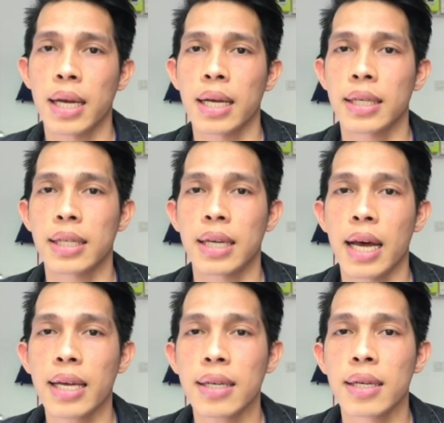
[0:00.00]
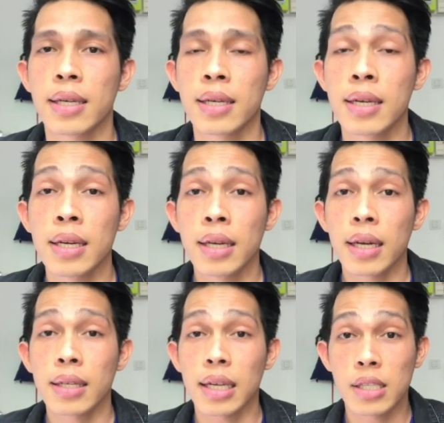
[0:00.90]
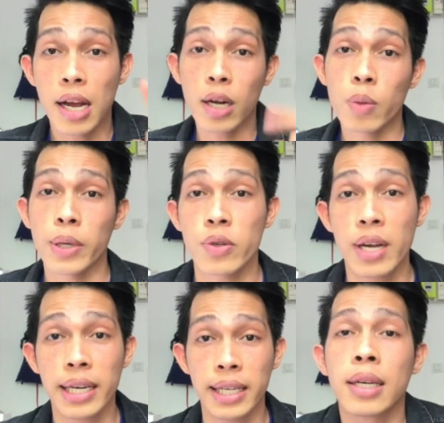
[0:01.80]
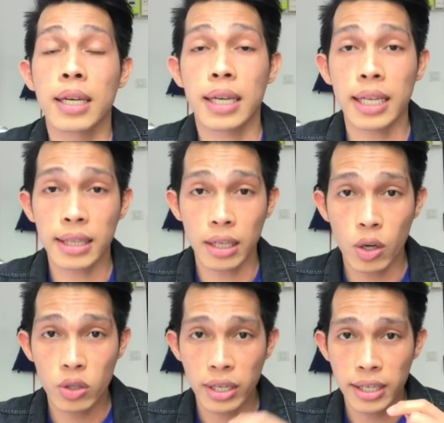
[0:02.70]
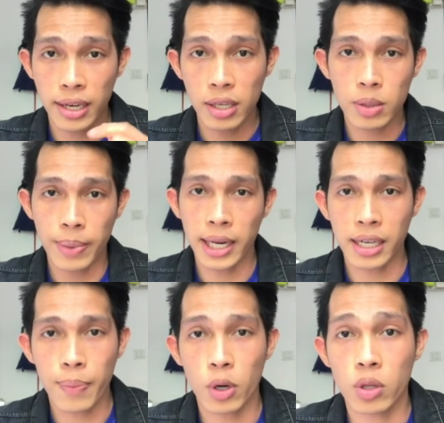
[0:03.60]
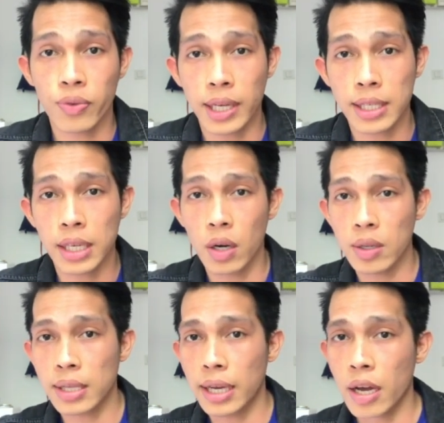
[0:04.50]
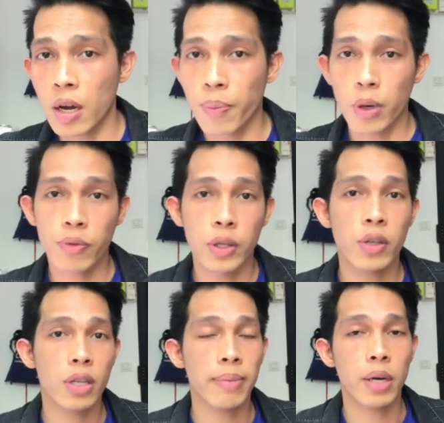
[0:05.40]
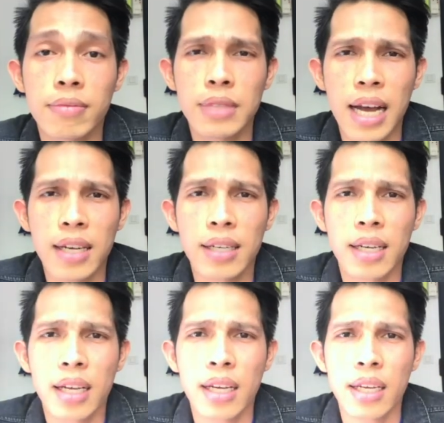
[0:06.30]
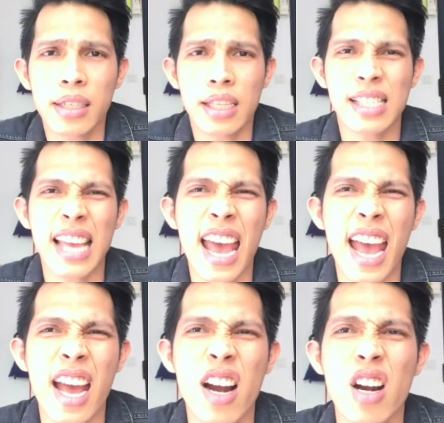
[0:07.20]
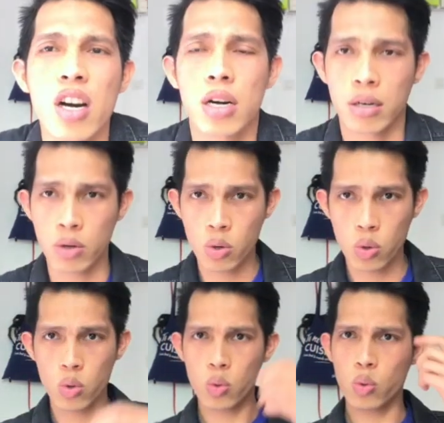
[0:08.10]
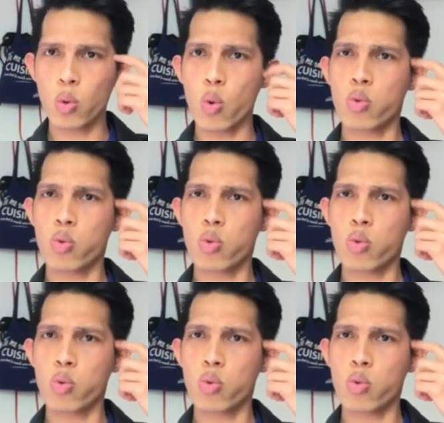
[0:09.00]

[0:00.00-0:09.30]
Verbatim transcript: di like, dan jangan lupa juga di klik tanda loncengnya supaya kalian dapat notifikasi kalau saya upload video terbaru dan di share. Uh.